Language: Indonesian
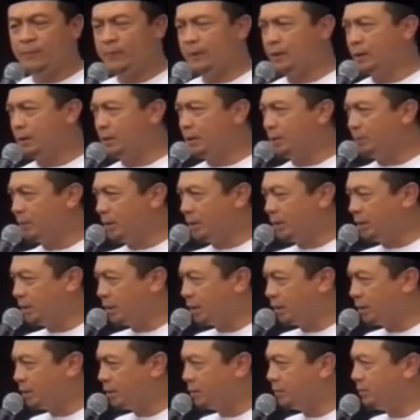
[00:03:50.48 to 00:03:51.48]
di
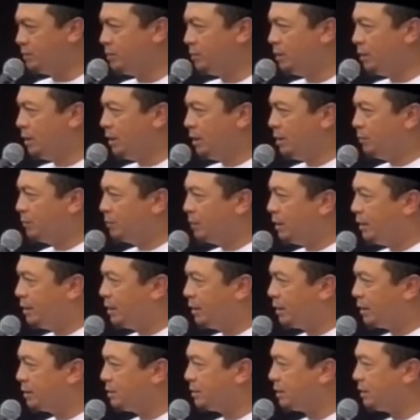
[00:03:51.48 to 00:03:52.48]
Madinah itu
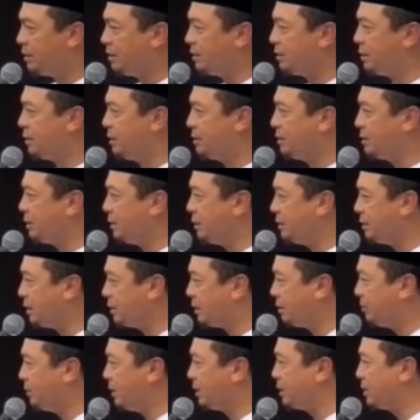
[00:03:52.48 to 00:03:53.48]
mendengar cerita-cerita
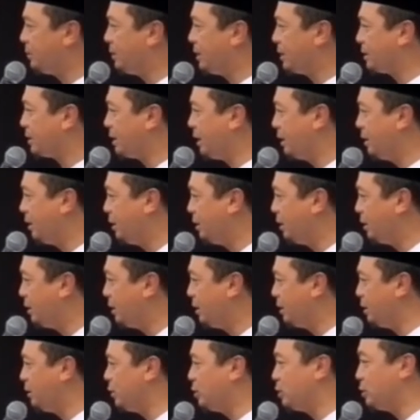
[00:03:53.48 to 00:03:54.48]
teman-teman saya yang
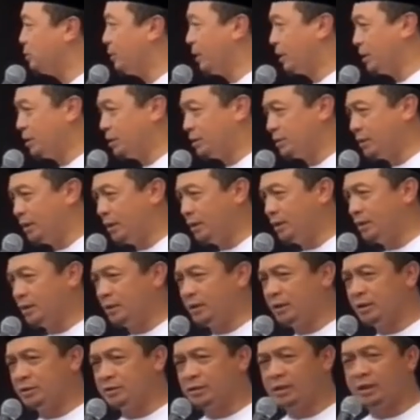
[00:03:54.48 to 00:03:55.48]
dari Uzbekistan, dari
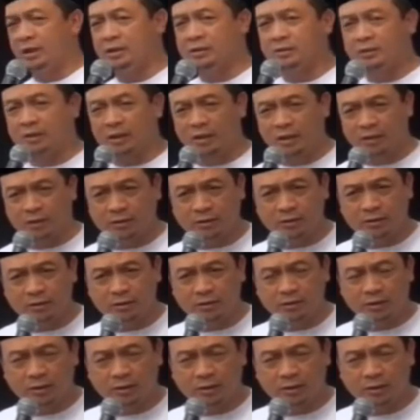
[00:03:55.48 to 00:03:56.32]
Kazakhstan